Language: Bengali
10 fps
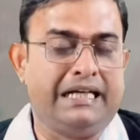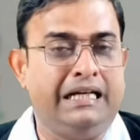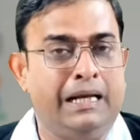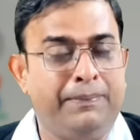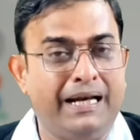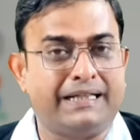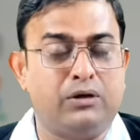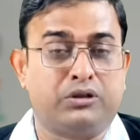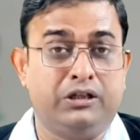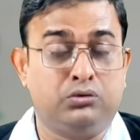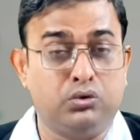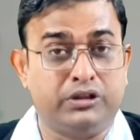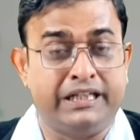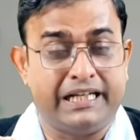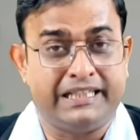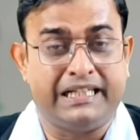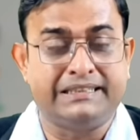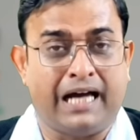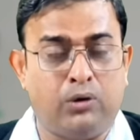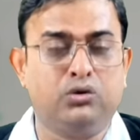সে লেভেলকেও কিন্তু ধীরে
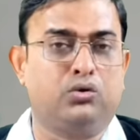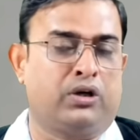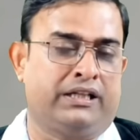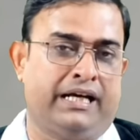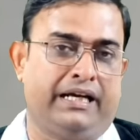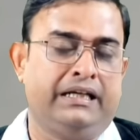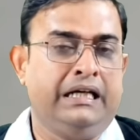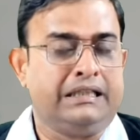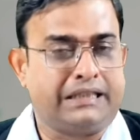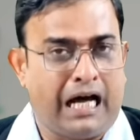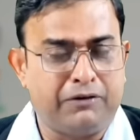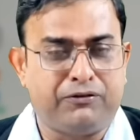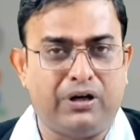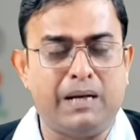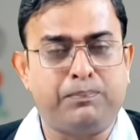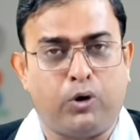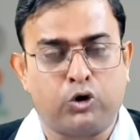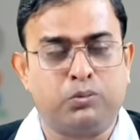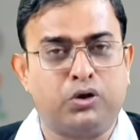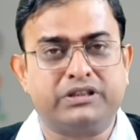ধীরে ডাউন করে দেয় তার ফলে
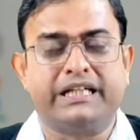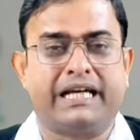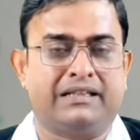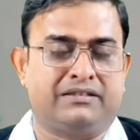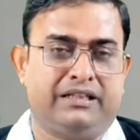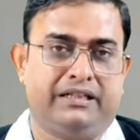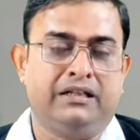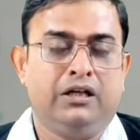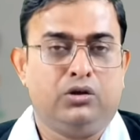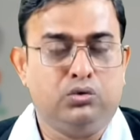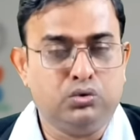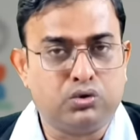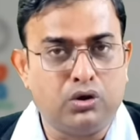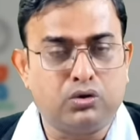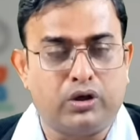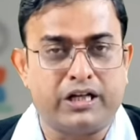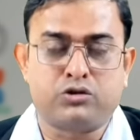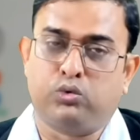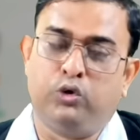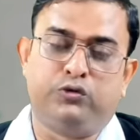পরবর্তী ক্ষেত্রে নূতন করে
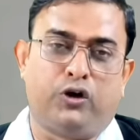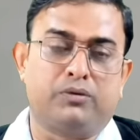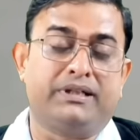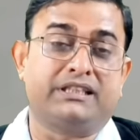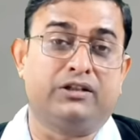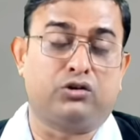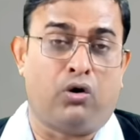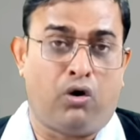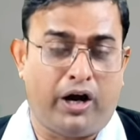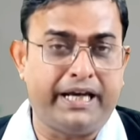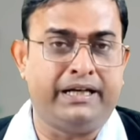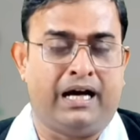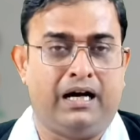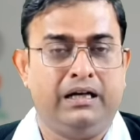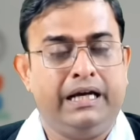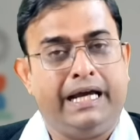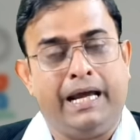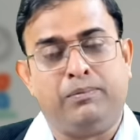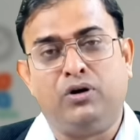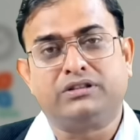স্টোন ফর্মেশন তো হয়ই না
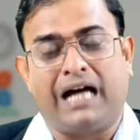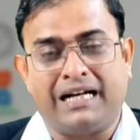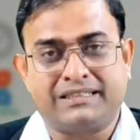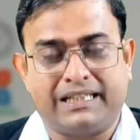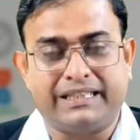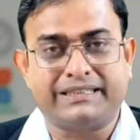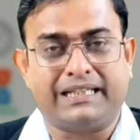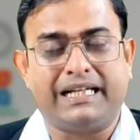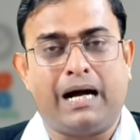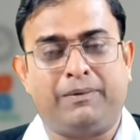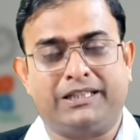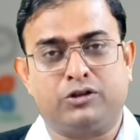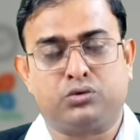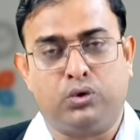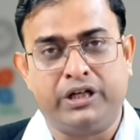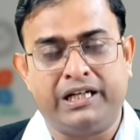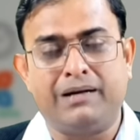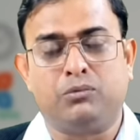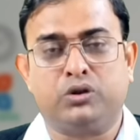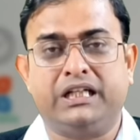এবং তার সাথে সাথে আমাদের
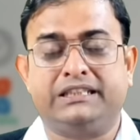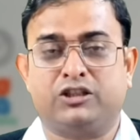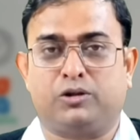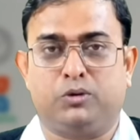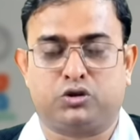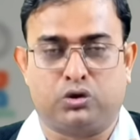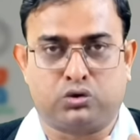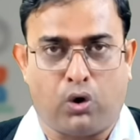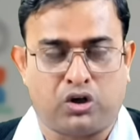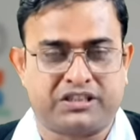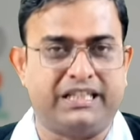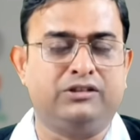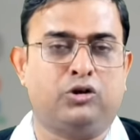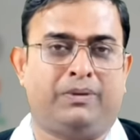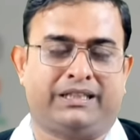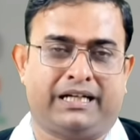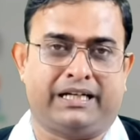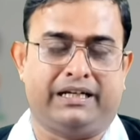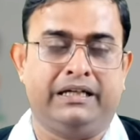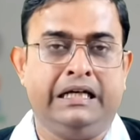শরীরের মধ্যে যে সমস্ত টক্সিন জমা
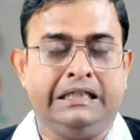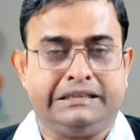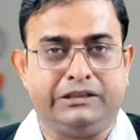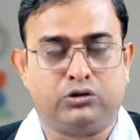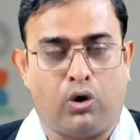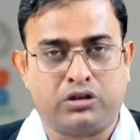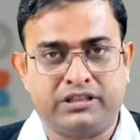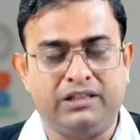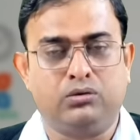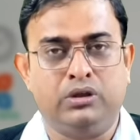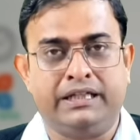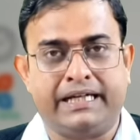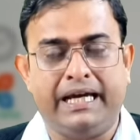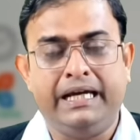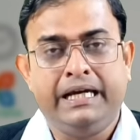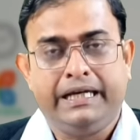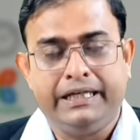থাকে সেই টক্সিনগুলিকে